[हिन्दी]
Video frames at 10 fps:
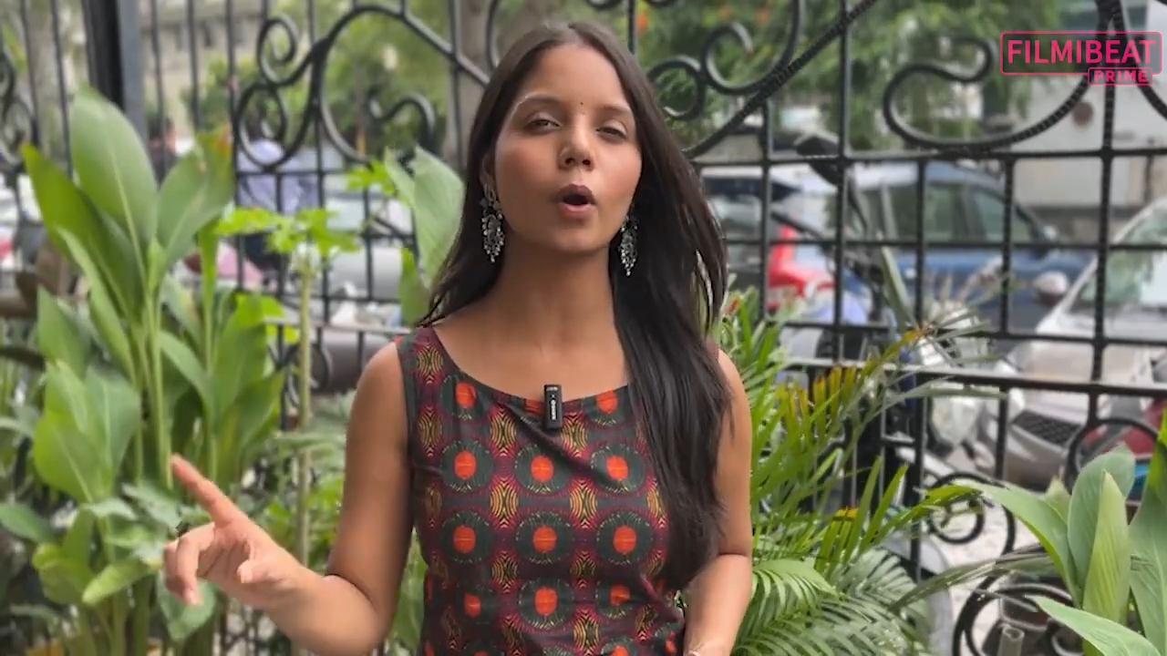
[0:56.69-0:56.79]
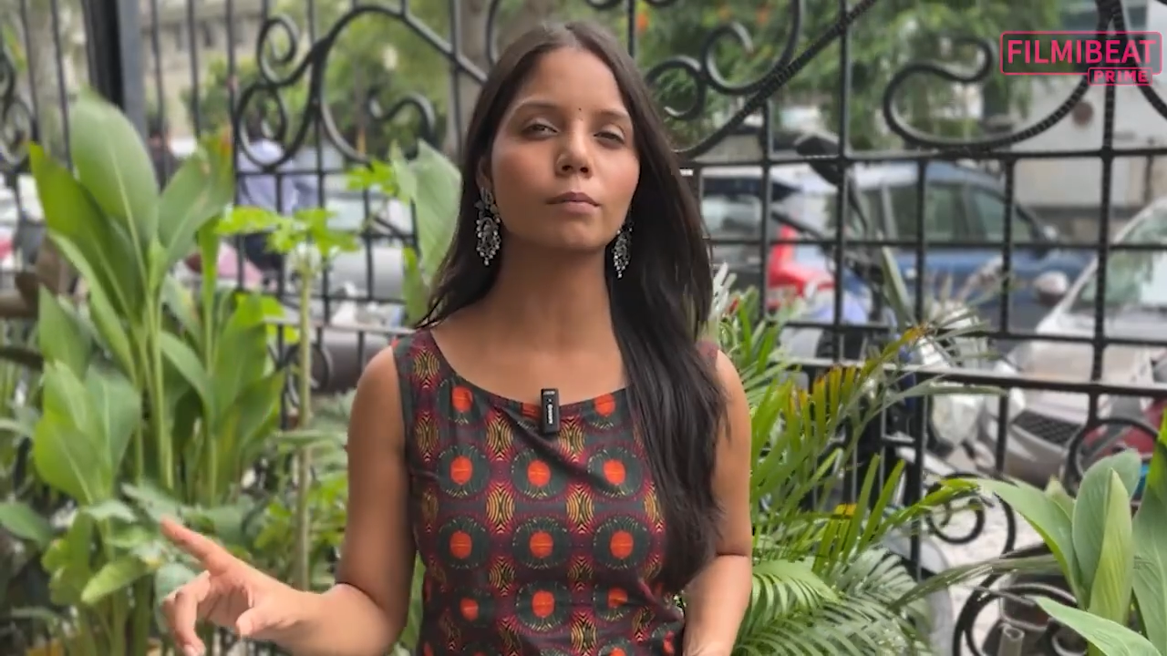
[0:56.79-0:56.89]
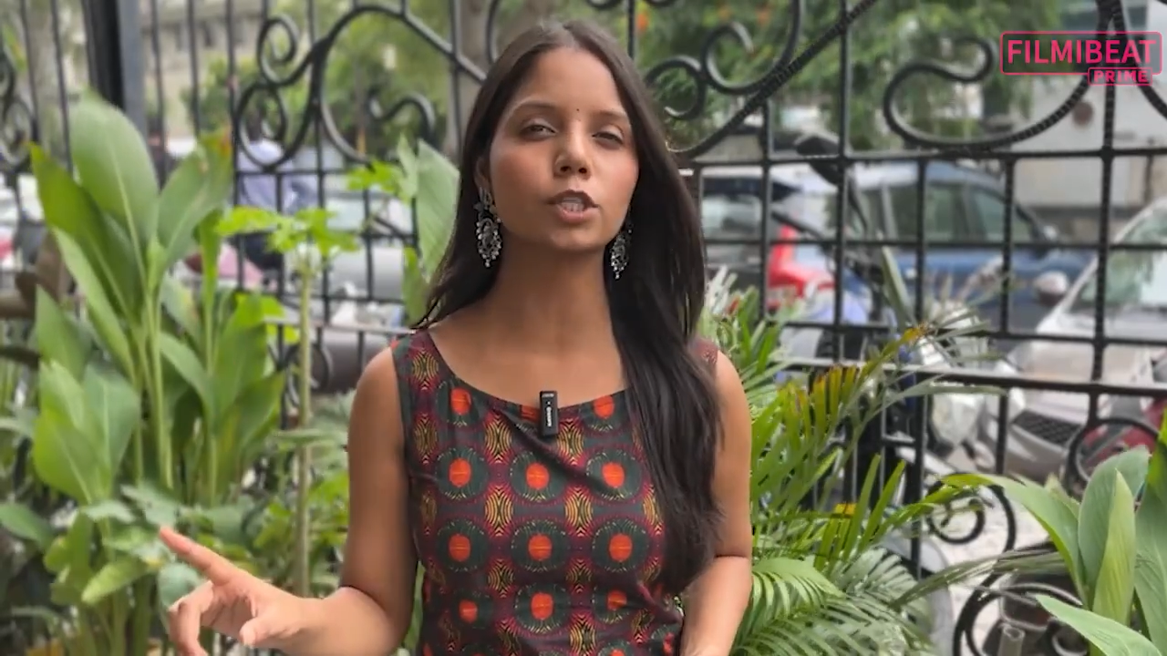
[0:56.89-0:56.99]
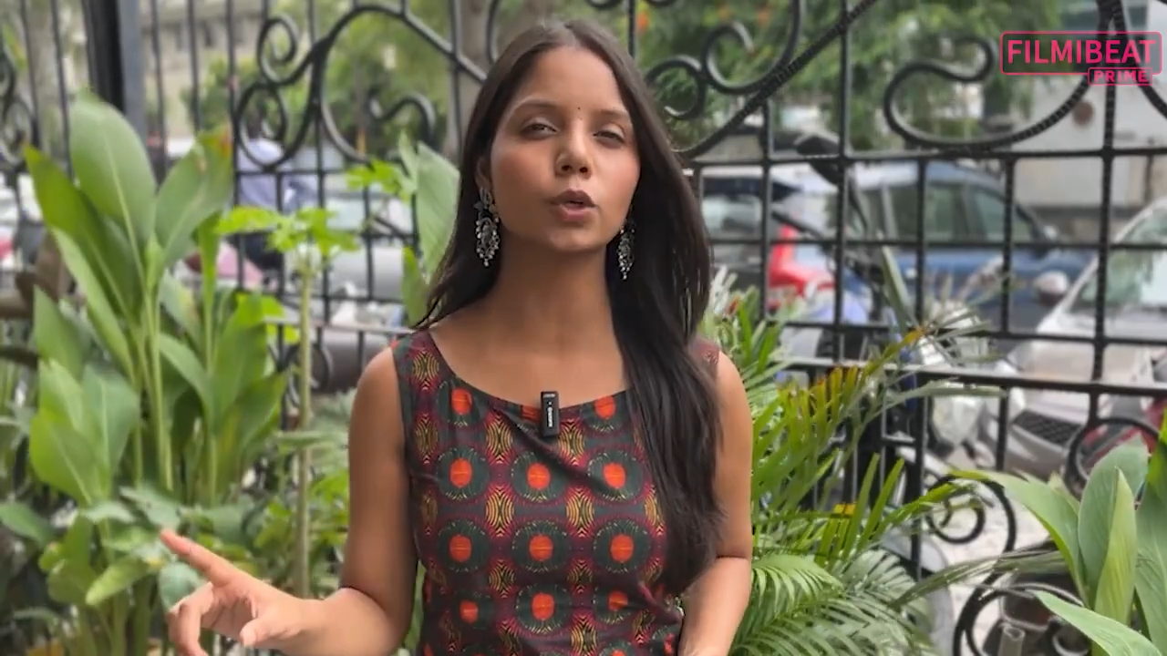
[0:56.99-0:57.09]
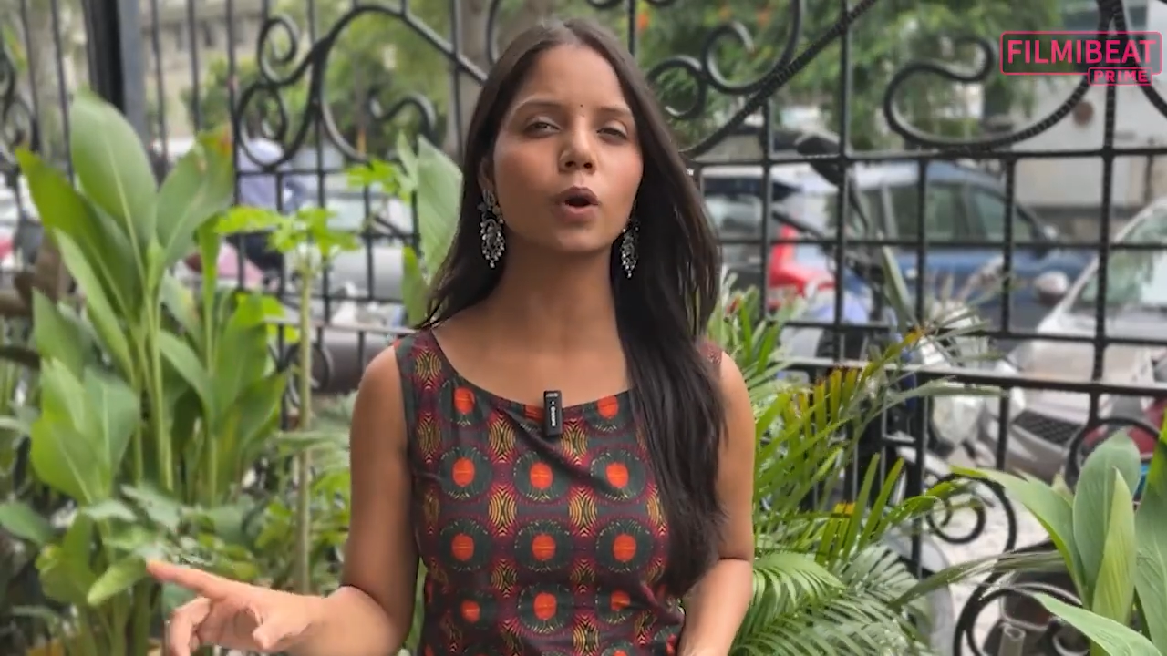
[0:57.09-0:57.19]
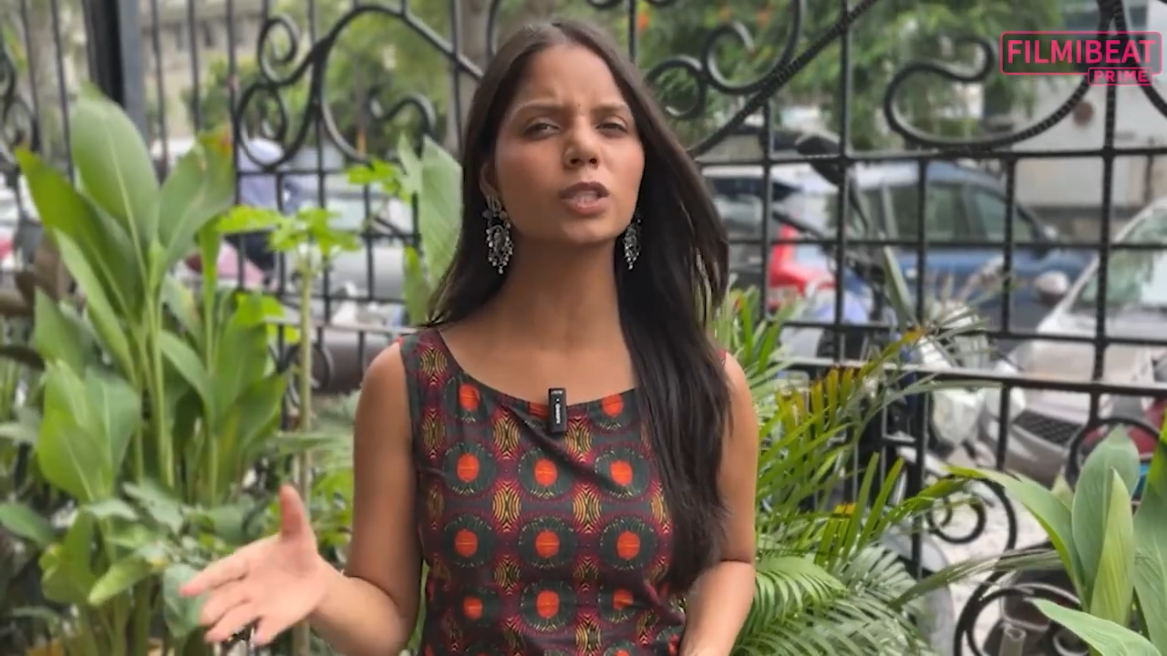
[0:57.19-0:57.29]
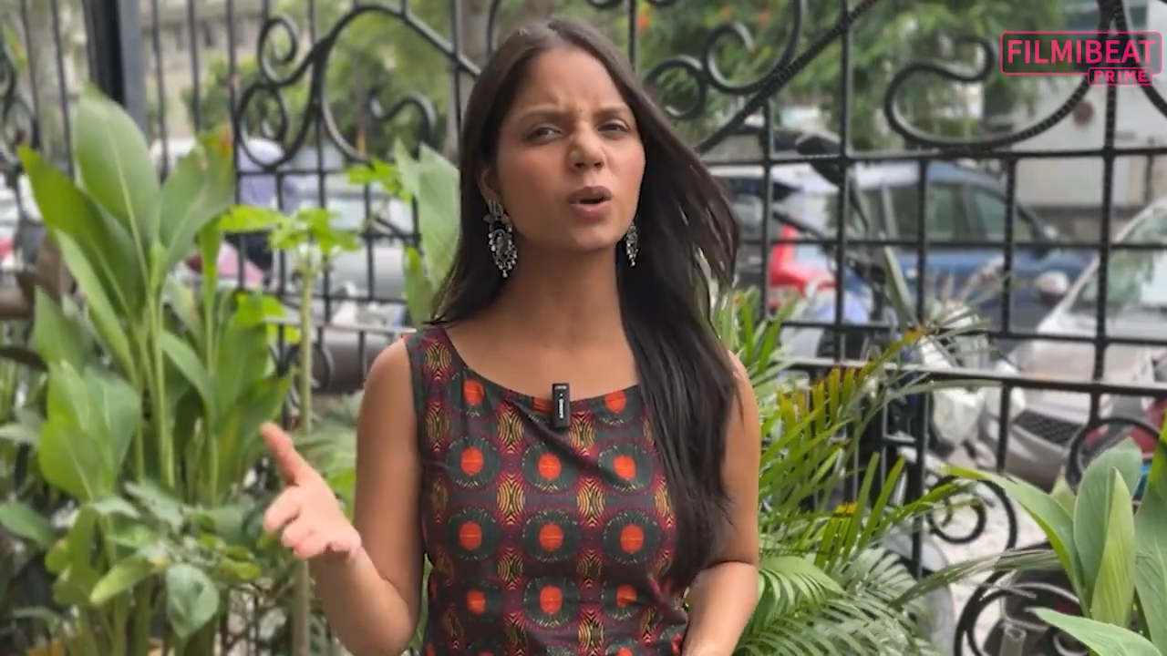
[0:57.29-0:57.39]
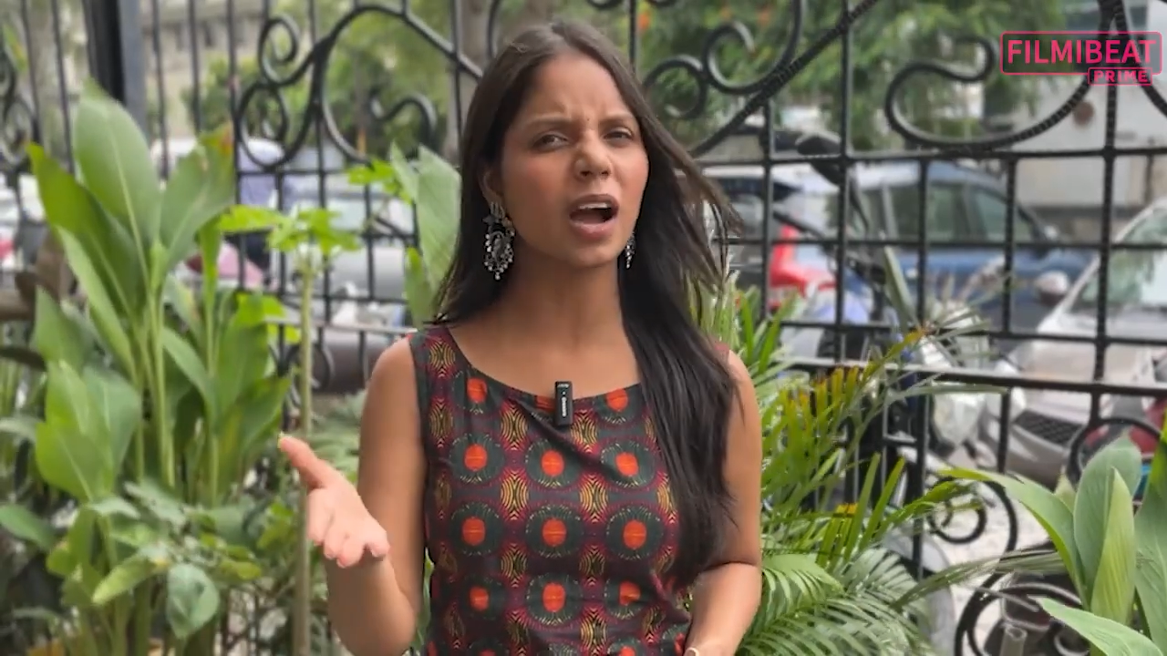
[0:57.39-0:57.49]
ओ एम टू का तो